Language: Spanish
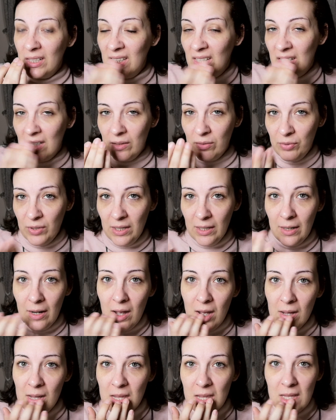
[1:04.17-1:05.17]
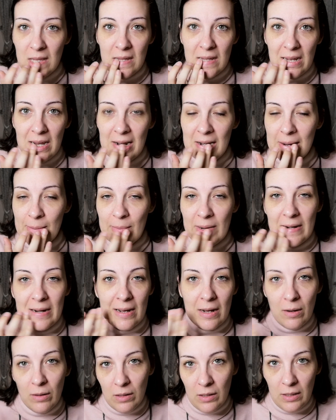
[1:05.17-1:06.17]
que te refriega y te
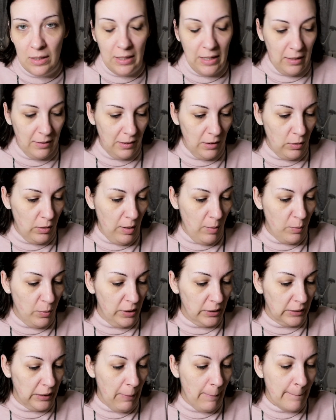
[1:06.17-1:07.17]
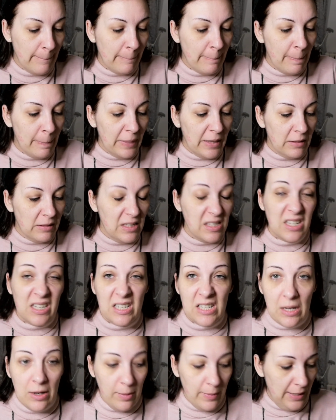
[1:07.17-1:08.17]
elimina las células muertas. Dice
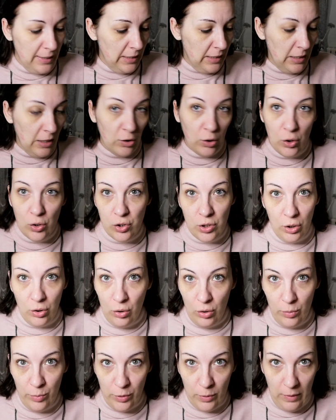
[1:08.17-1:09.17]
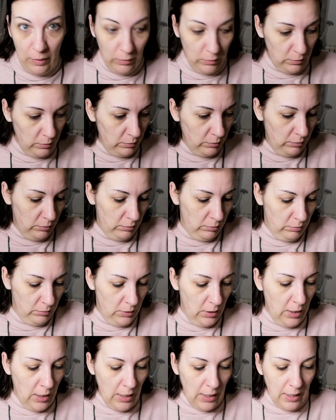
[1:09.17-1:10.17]
que sabe a vainilla, no lo sé, no lo he probado.
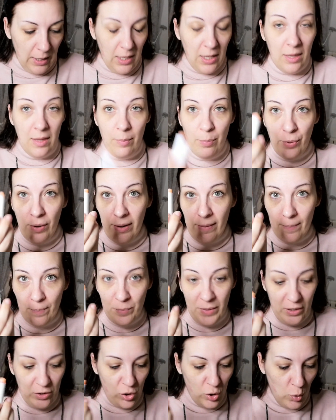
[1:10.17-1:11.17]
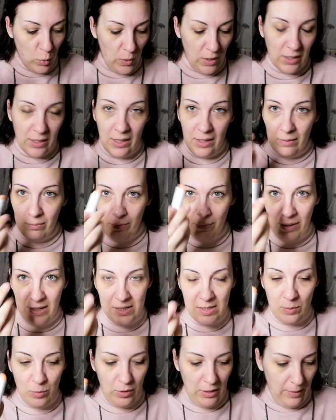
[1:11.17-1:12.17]
Y después me he hecho cualquier
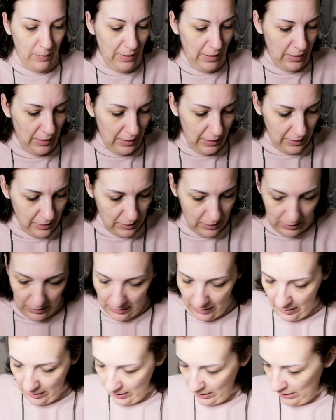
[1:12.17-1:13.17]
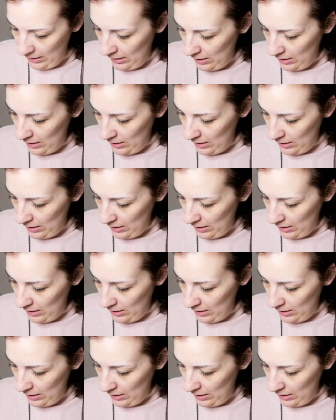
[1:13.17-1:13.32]
bálsamo labial. Este